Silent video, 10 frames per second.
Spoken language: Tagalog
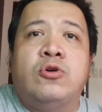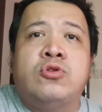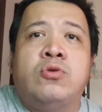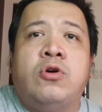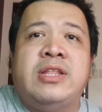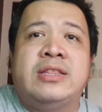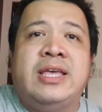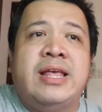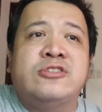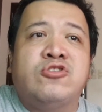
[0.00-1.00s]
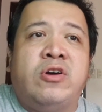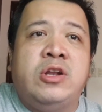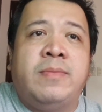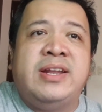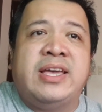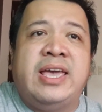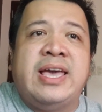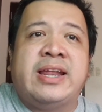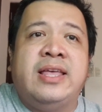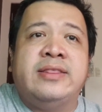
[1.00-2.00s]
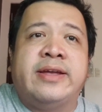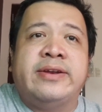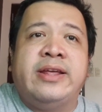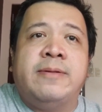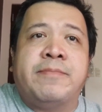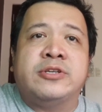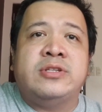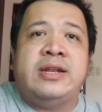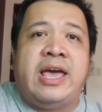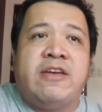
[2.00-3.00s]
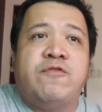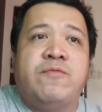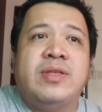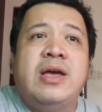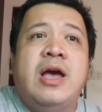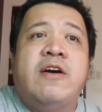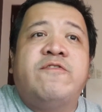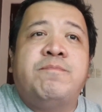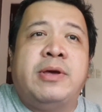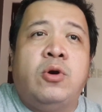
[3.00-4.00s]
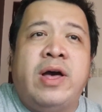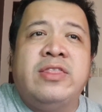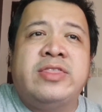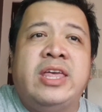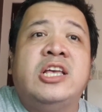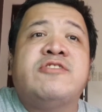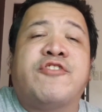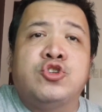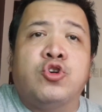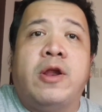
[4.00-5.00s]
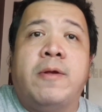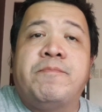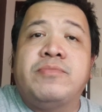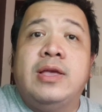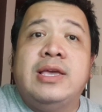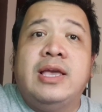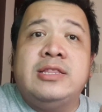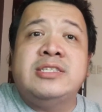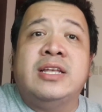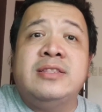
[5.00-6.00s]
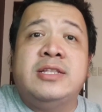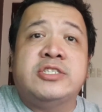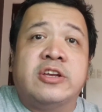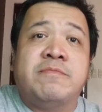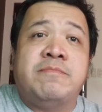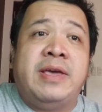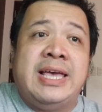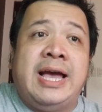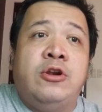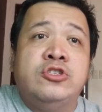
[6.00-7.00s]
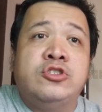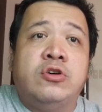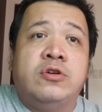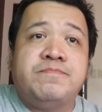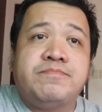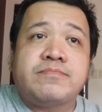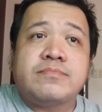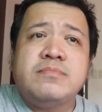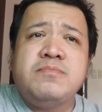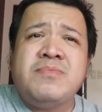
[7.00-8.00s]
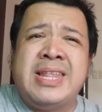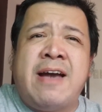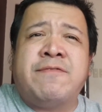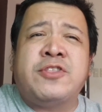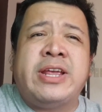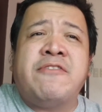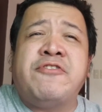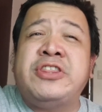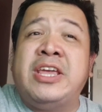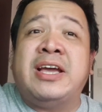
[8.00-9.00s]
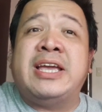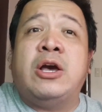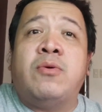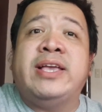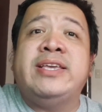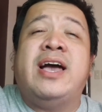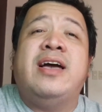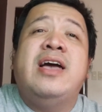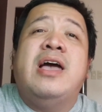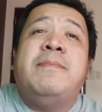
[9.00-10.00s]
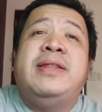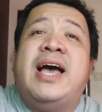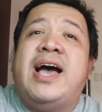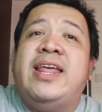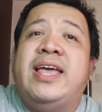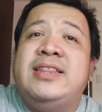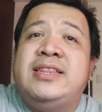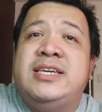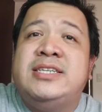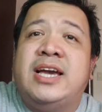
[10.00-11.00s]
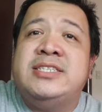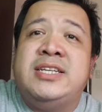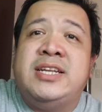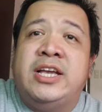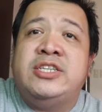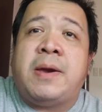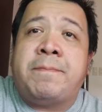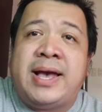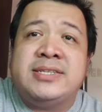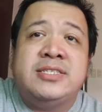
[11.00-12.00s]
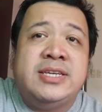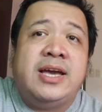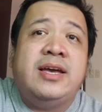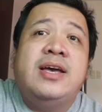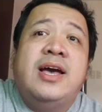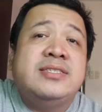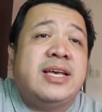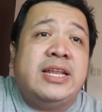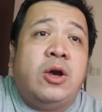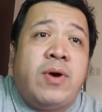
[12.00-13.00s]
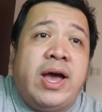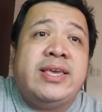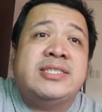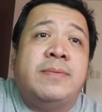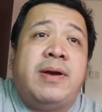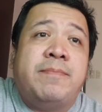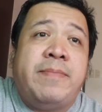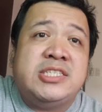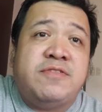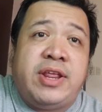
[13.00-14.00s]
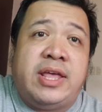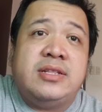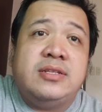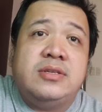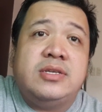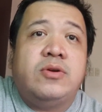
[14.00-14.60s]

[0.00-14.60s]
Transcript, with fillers: we don't know all the details kung ano man nangyayari in their real personal life. Pero one thing is for sure, he doesn't deserve Bea Alonso. After everything na ginawa niya, minaali and di siya ginudge siya pass niya sa ginawa niya sa mag-best friend,